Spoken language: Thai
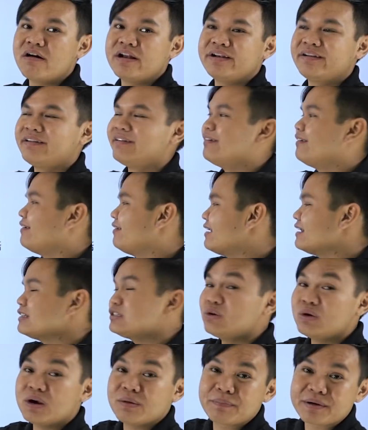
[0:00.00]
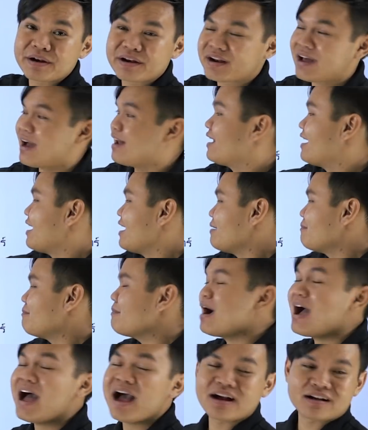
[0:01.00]
อนนะชนละประธาน
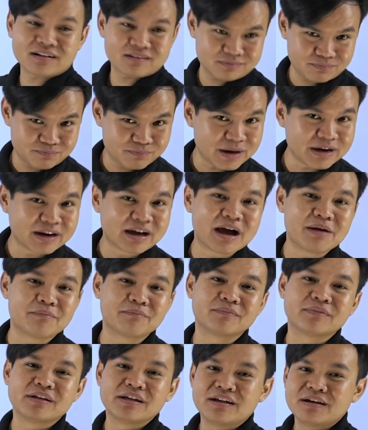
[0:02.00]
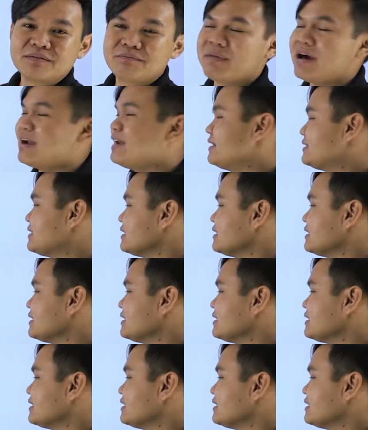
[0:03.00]
มากเป็นคำบาลี